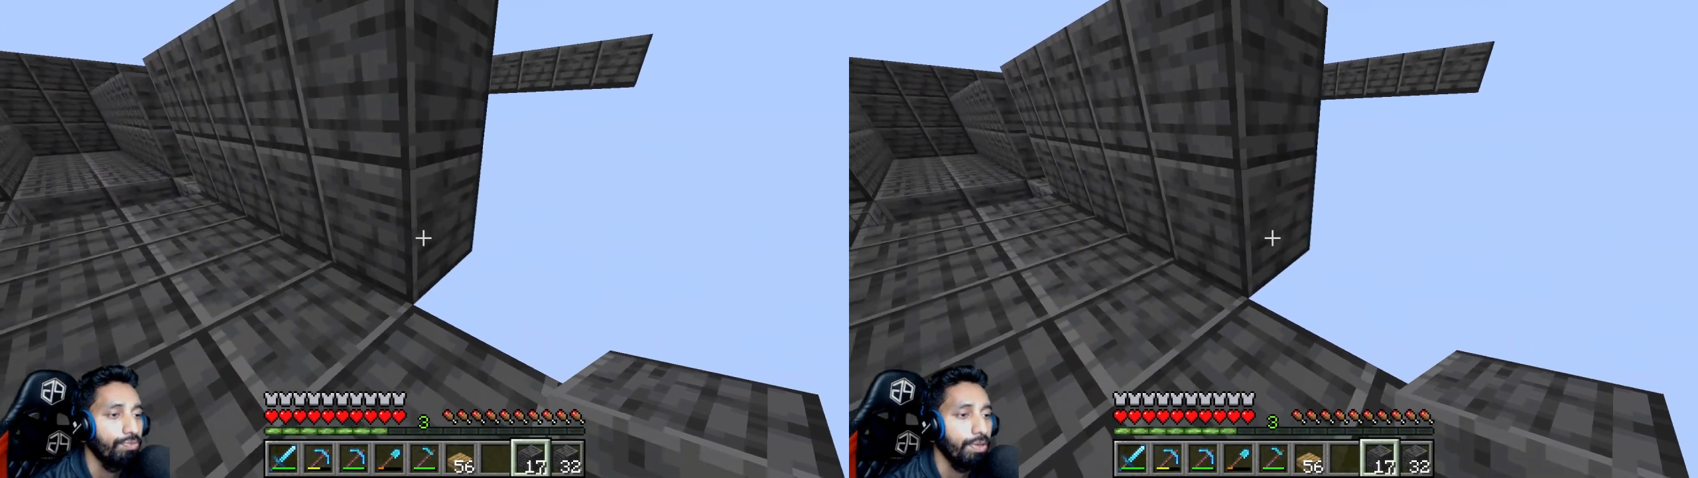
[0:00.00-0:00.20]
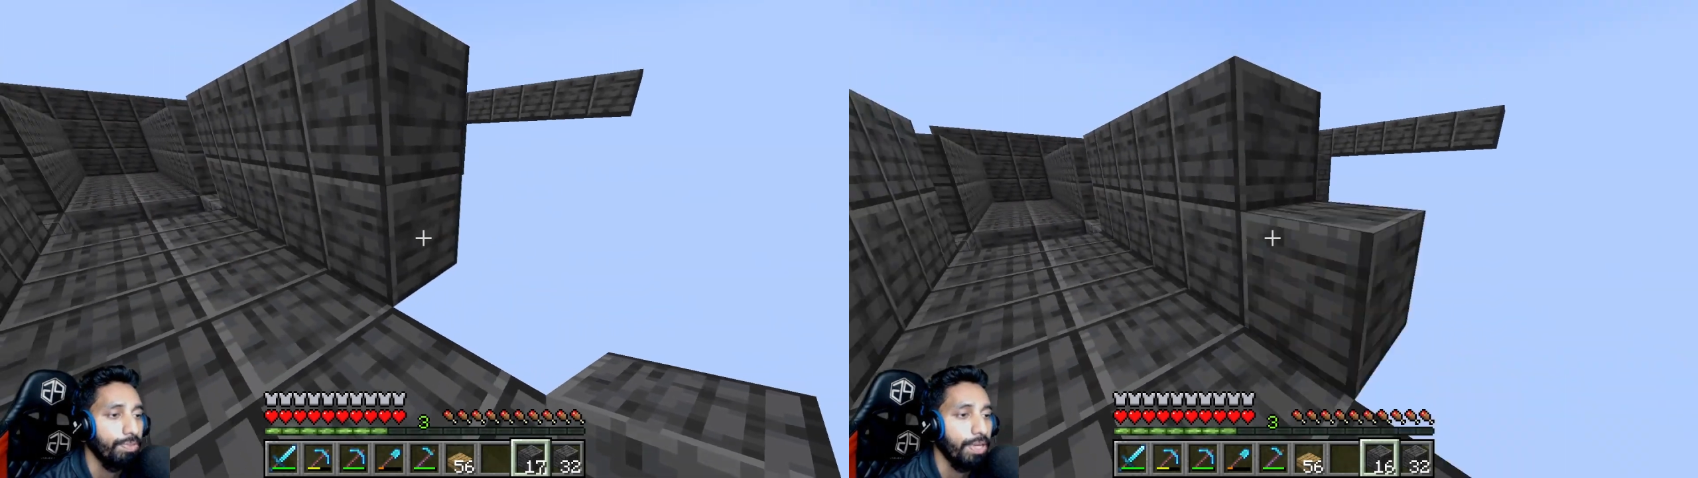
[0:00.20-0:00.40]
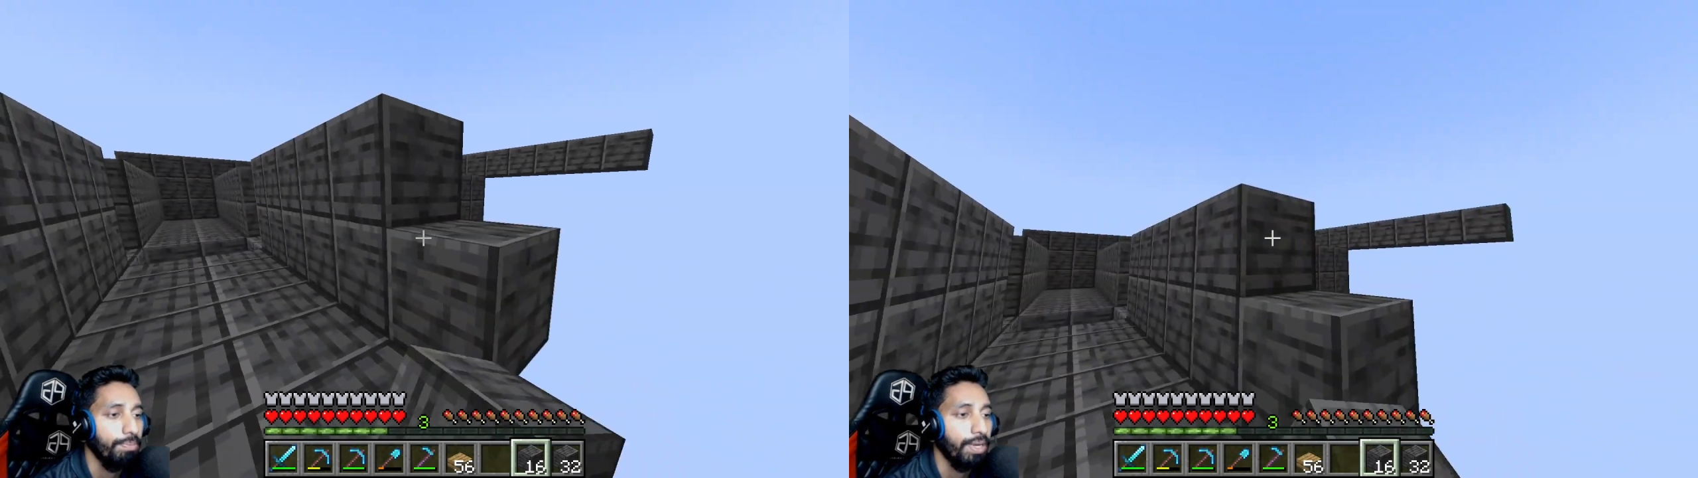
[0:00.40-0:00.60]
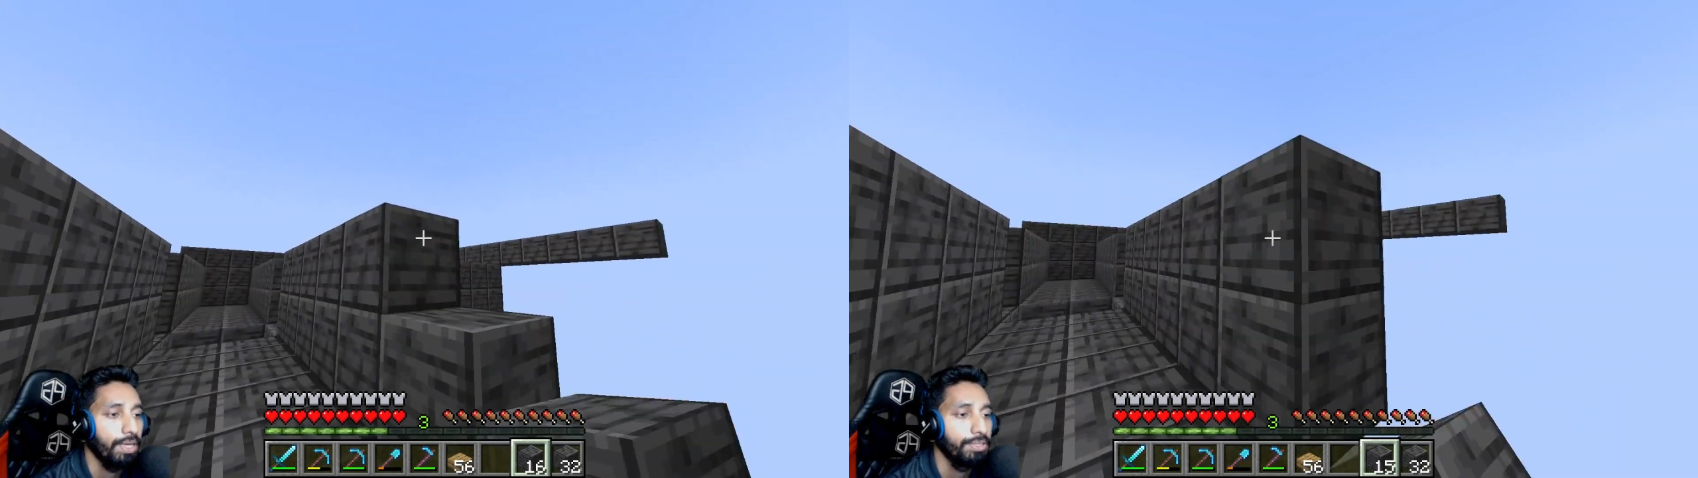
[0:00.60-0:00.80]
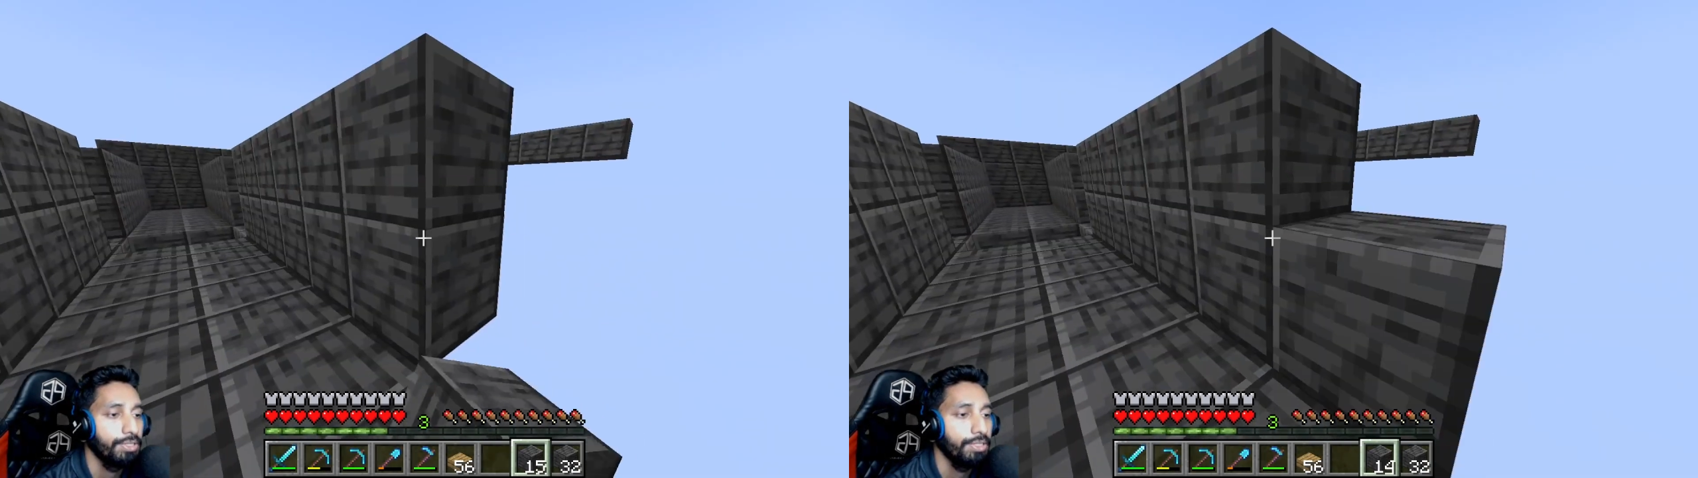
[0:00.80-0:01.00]
টাইম
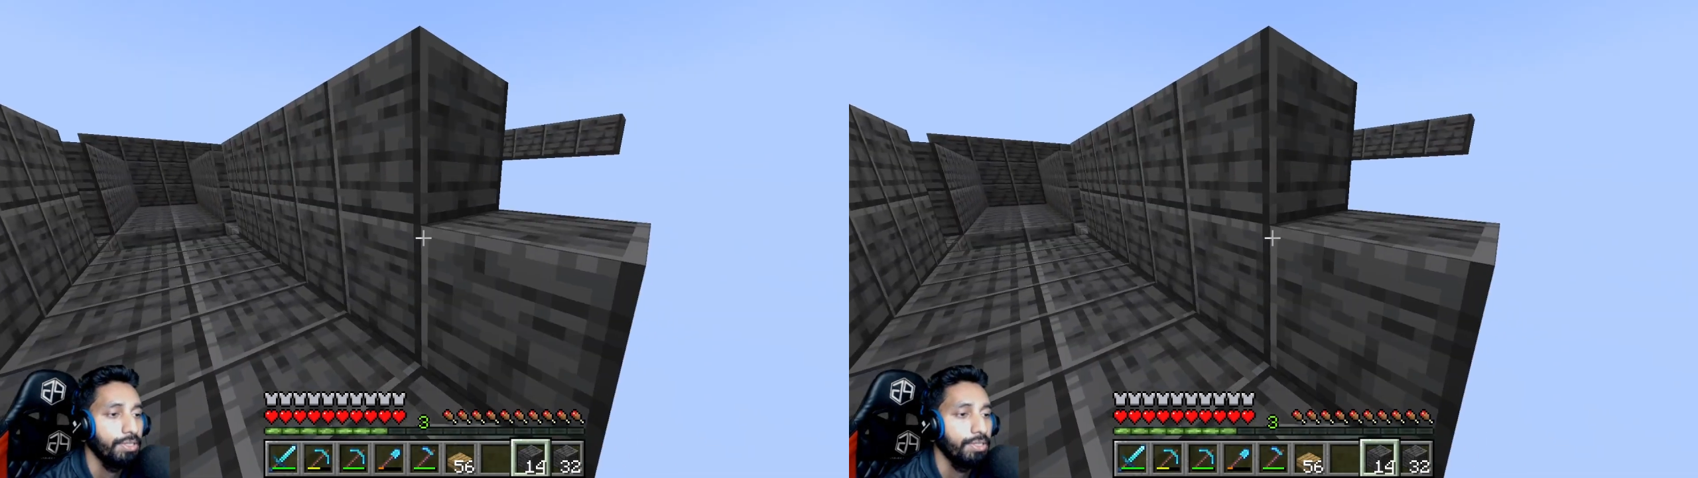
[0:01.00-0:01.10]
বানাচ্ছি